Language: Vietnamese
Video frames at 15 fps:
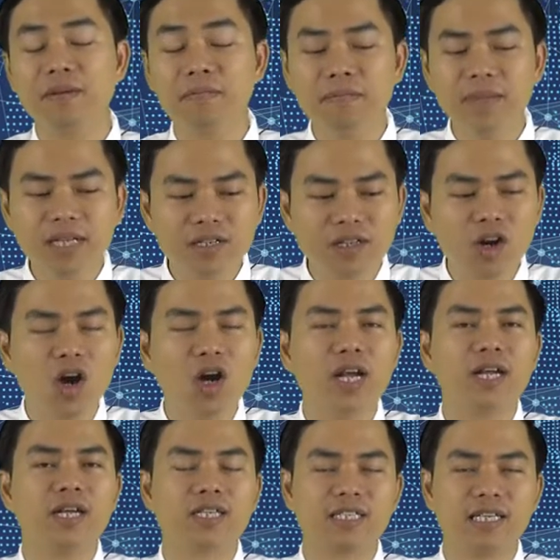bitcoin
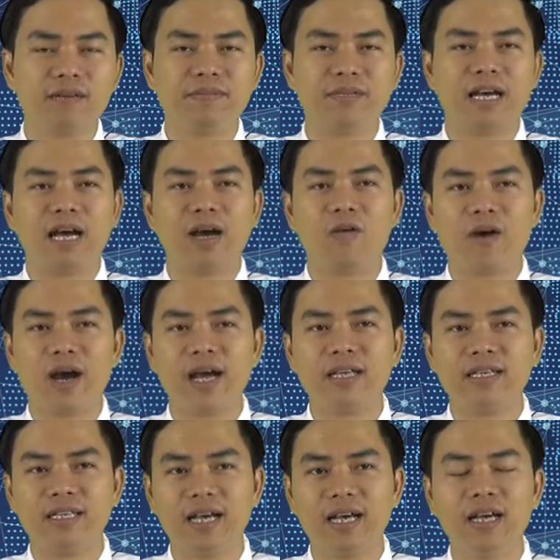là được xem là hàng hóa
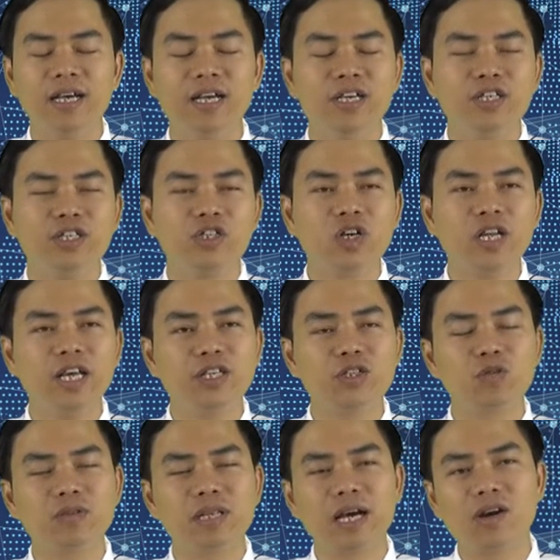nhá cho nên
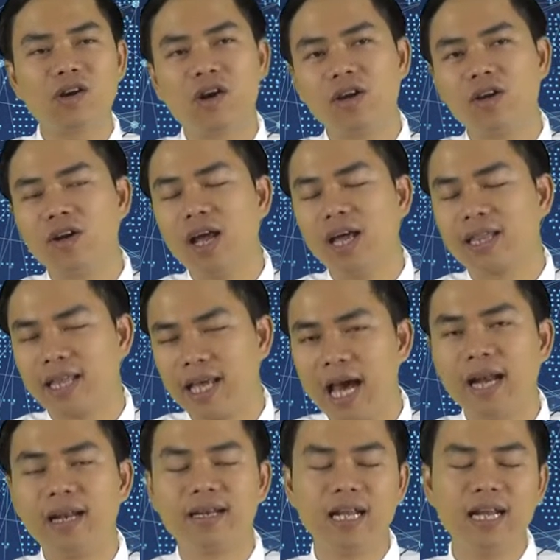chúng ta coi nó là
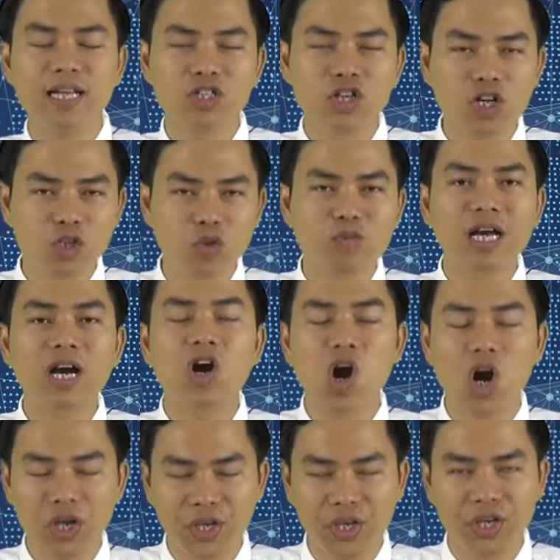tiền đấy là do chúng ta
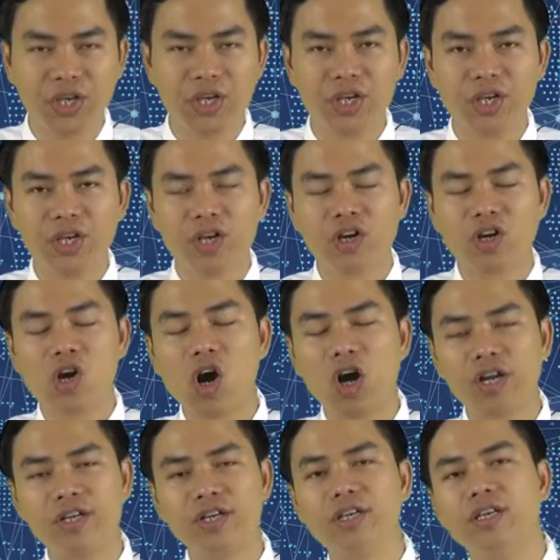coi
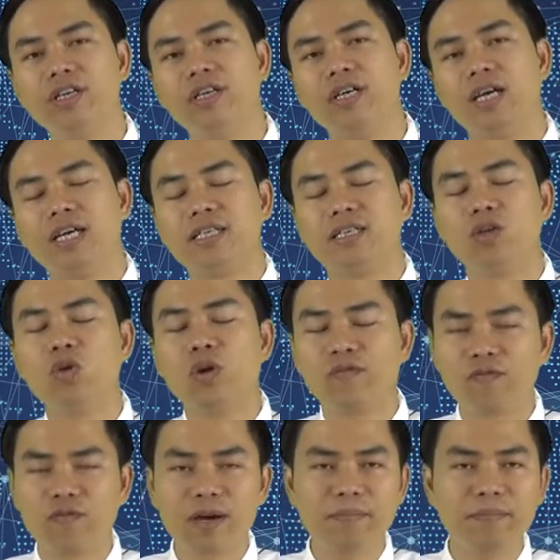còn à, luật
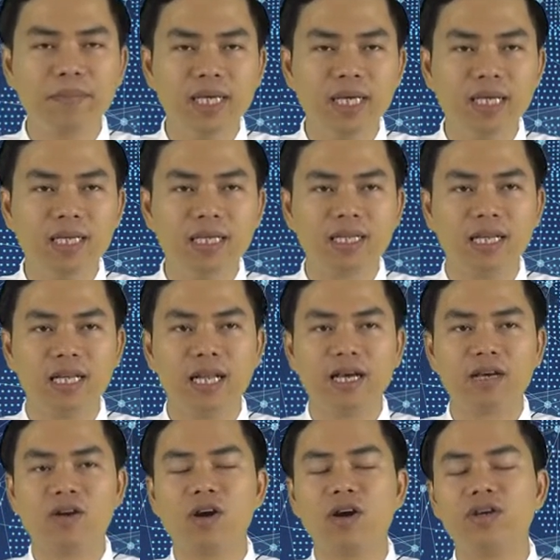pháp Mỹ thì lại
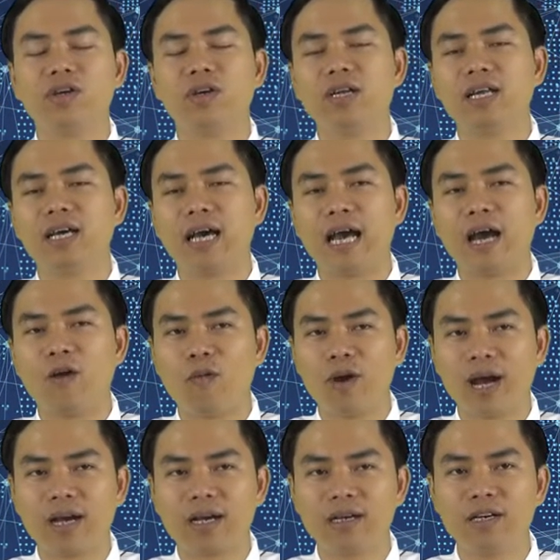coi nó là hàng
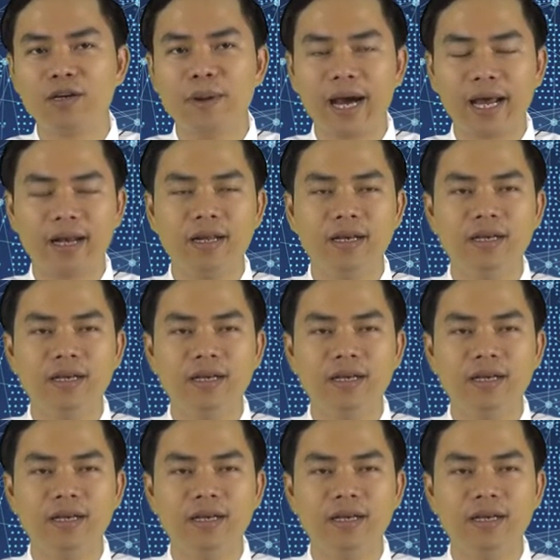hóa cơ bản